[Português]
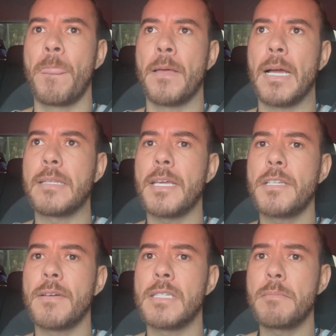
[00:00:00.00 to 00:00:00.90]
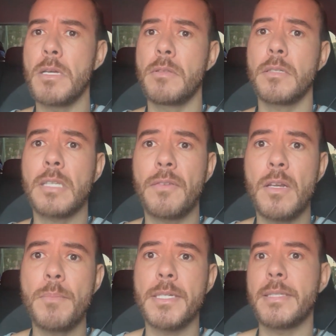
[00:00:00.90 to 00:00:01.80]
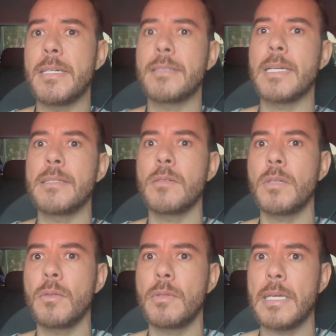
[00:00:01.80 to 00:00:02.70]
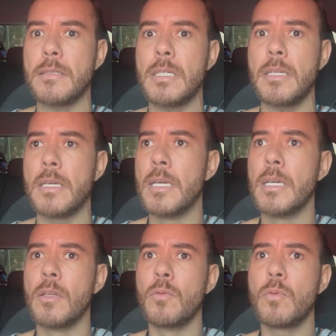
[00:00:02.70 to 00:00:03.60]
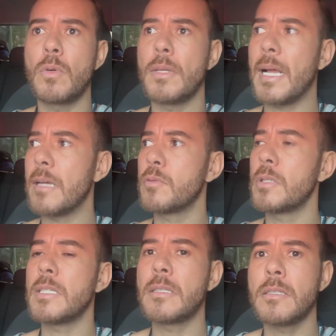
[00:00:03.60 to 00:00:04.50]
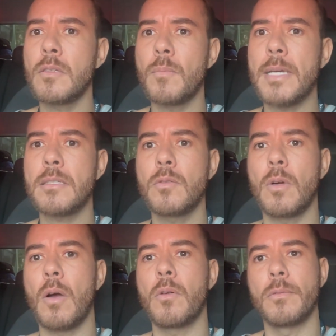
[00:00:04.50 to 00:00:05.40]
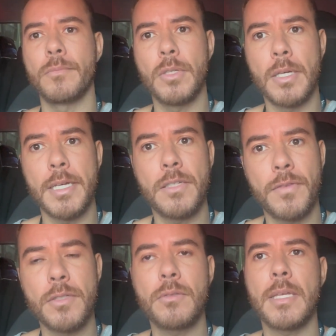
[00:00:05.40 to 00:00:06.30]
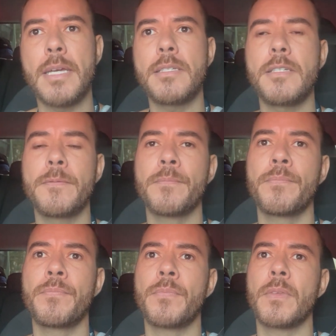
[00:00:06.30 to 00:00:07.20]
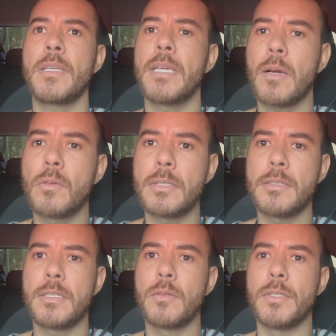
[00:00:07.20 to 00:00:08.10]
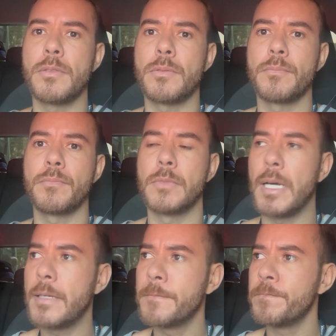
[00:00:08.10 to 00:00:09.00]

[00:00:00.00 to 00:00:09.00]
Aí tem gente que vai dizer, meu Deus, você tá falando besteira, você tá dizendo que o TS no, na gasolina tá andando mais que no álcool. Aí a gente fez o teste e aconteceu isso, tá?